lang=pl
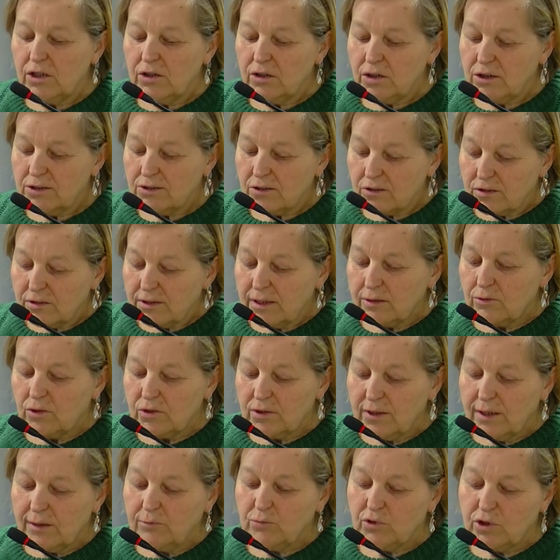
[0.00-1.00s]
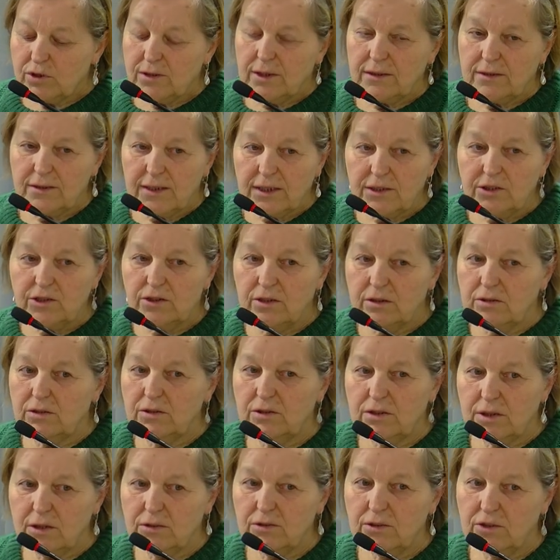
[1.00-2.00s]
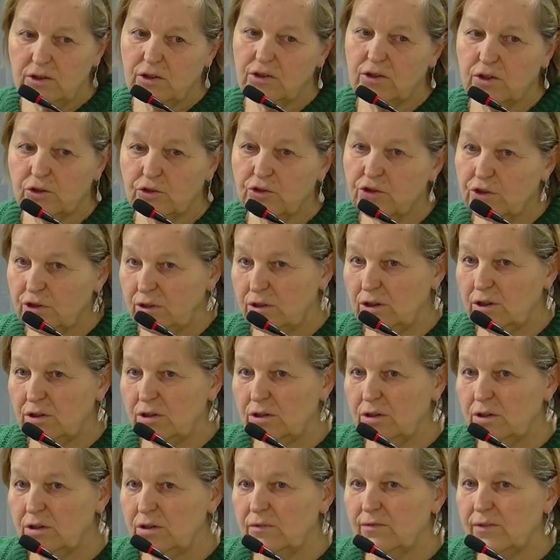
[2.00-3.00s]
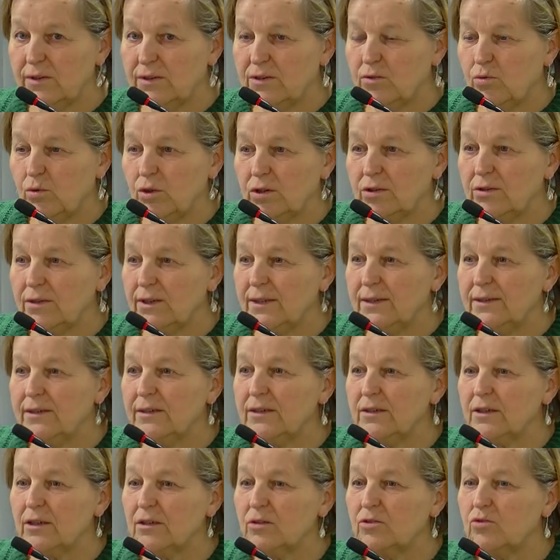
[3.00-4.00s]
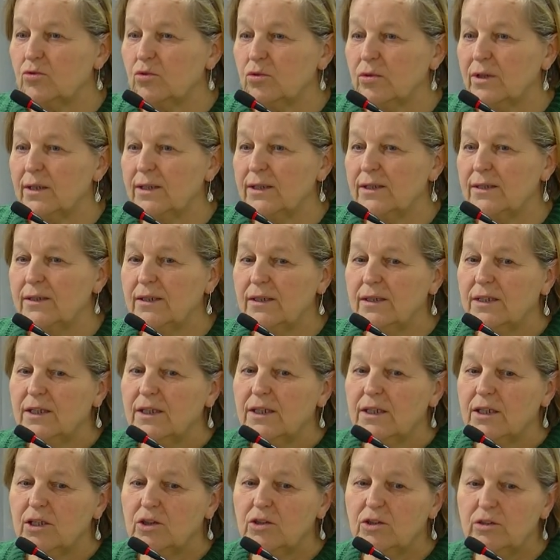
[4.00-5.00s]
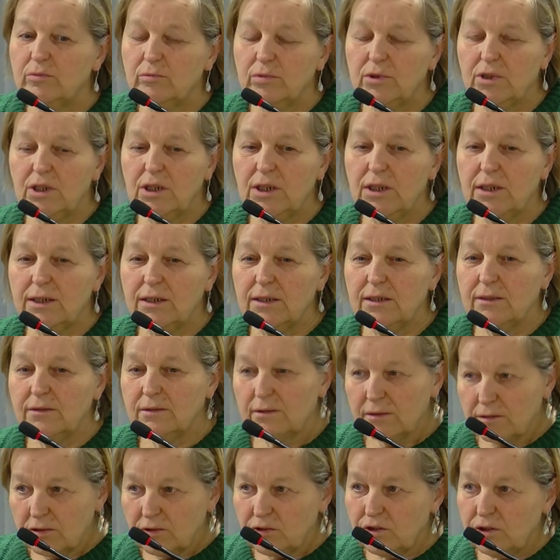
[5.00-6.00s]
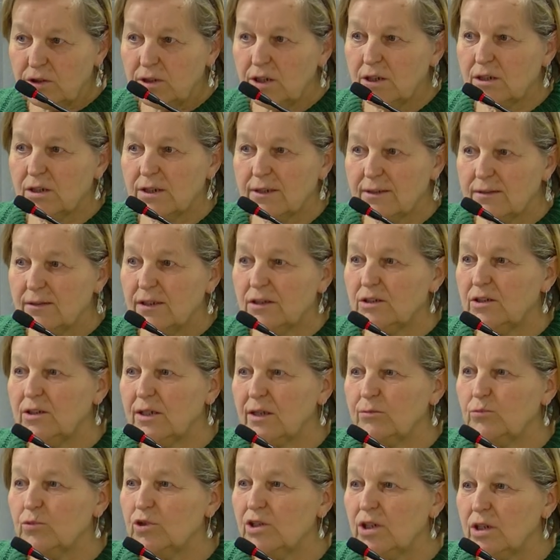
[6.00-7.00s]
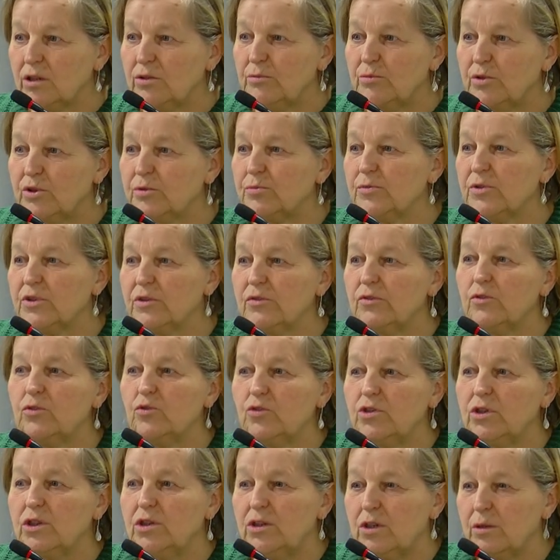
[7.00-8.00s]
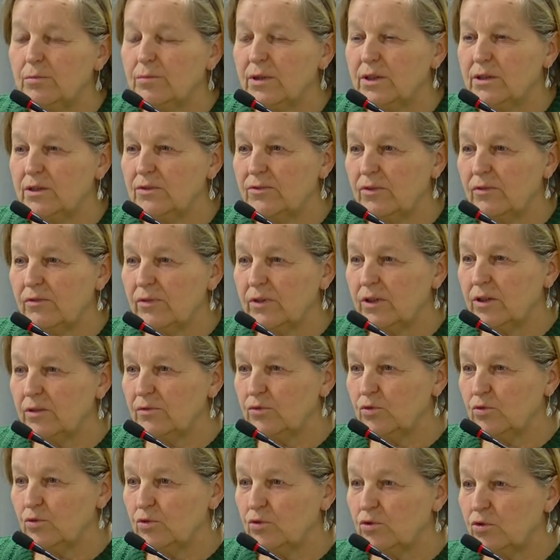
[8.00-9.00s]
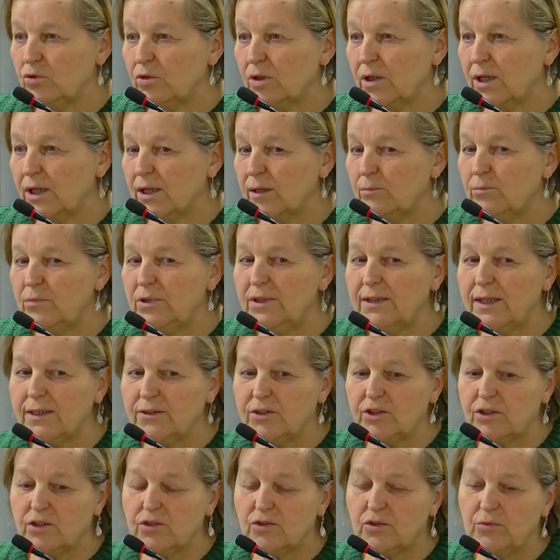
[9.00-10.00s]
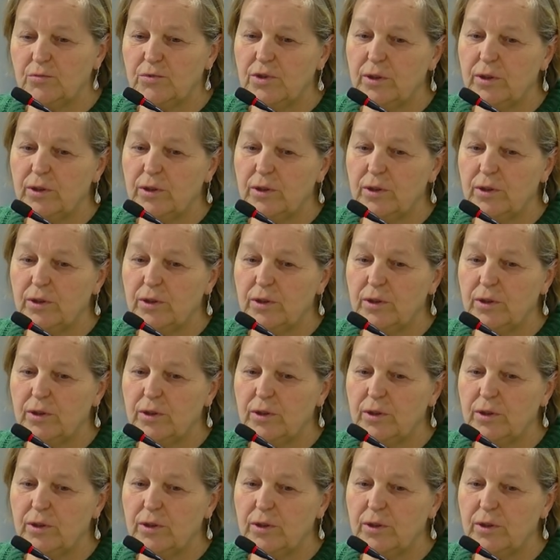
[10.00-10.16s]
i zostało nam 14 132 zł, które gdyby nie dzisiejsza sesja musielibyśmy zwrócić do Państwowego Funduszu Rehabilitacji Osób